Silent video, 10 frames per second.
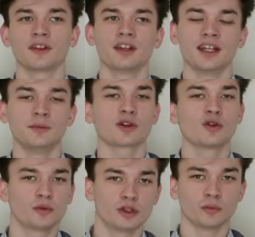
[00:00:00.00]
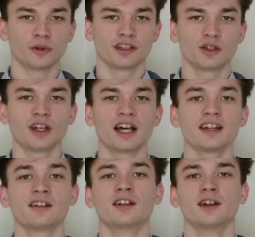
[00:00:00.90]
e mi ha colpito in
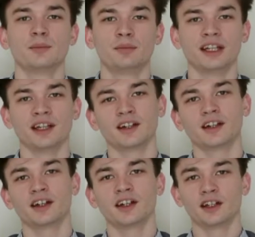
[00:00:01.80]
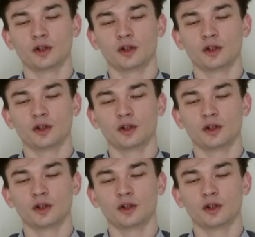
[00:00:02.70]
particolare per eh,